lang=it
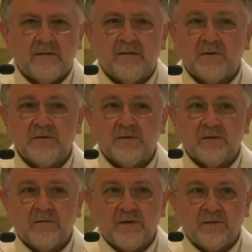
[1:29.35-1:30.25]
Non
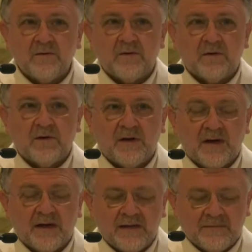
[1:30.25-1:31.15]
sono venuto
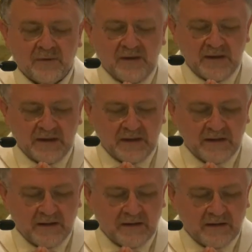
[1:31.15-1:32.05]
ad abolire,
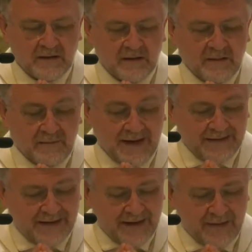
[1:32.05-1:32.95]
ma a
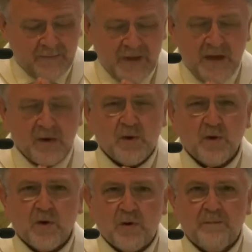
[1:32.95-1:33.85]
dare
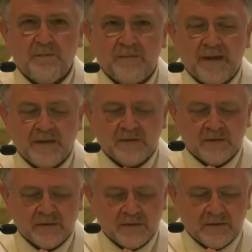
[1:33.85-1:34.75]
pieno
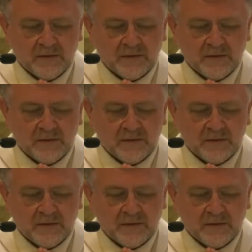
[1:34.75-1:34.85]
compimento.